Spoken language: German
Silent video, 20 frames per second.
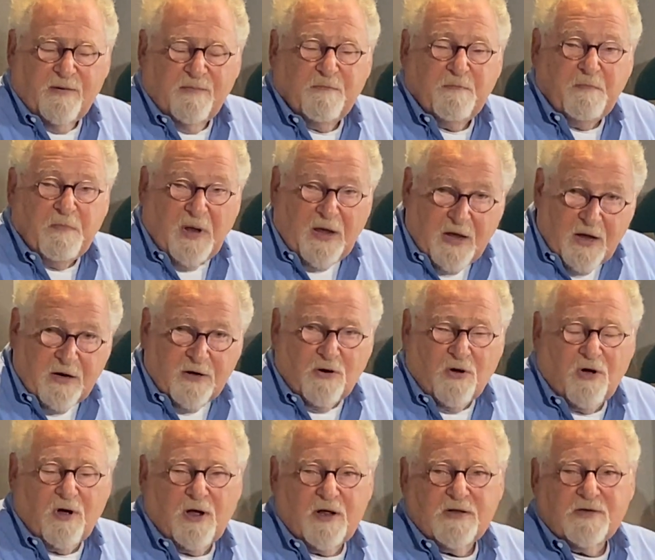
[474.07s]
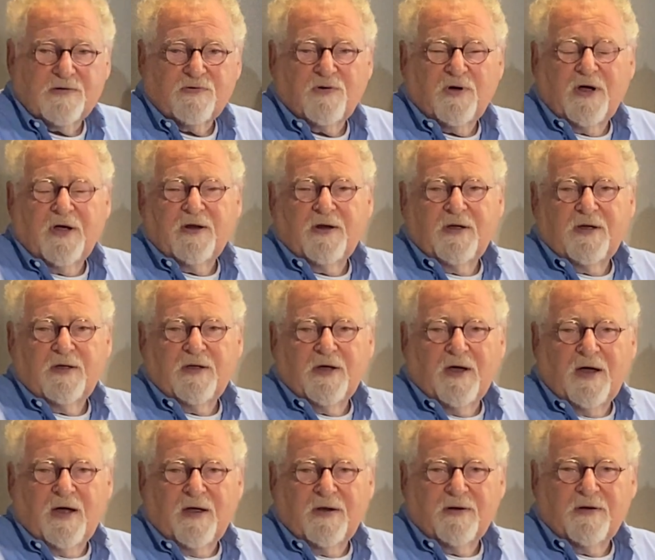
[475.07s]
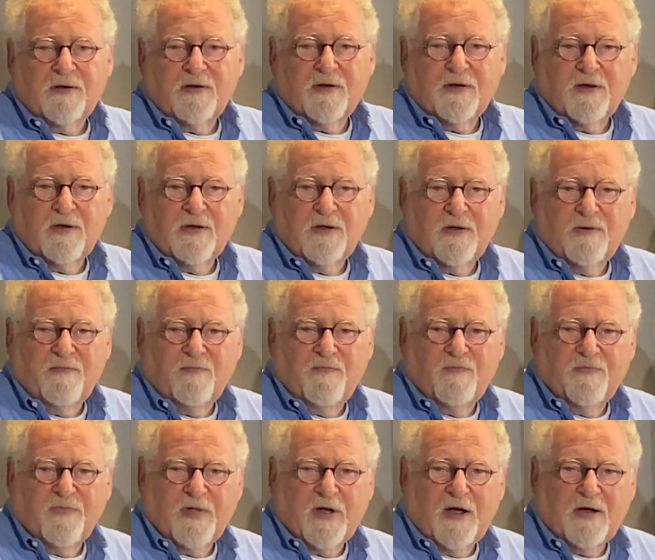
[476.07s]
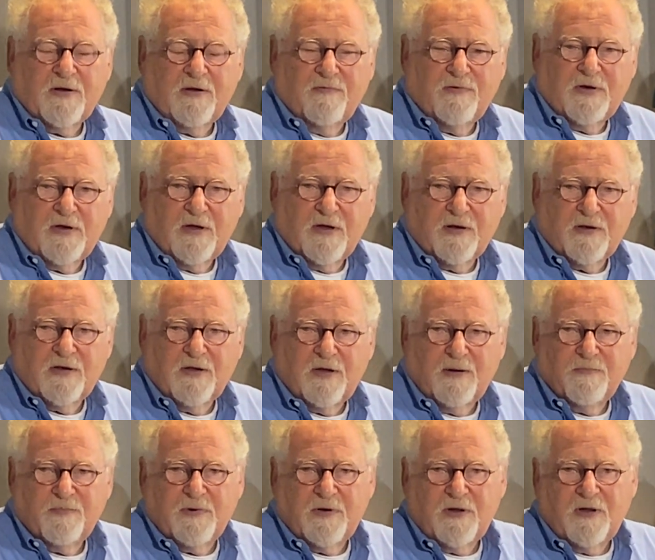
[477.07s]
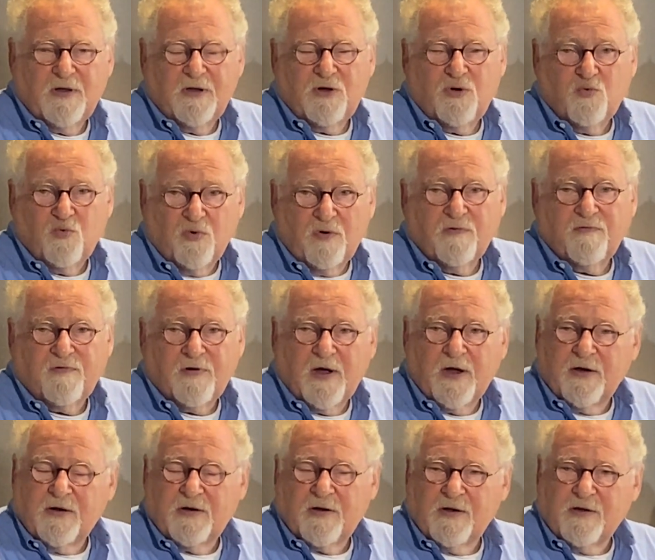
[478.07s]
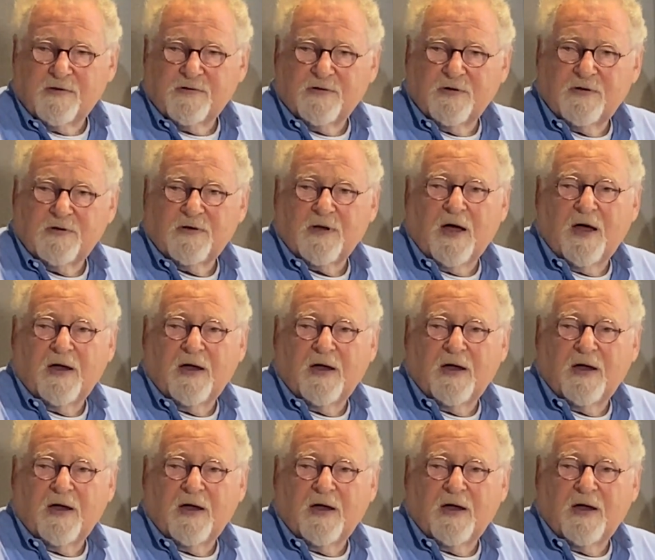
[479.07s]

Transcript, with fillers: mehr noch als vor einigen Jahren ähm, Aktivitäten gibt, die judenfeindlich sind,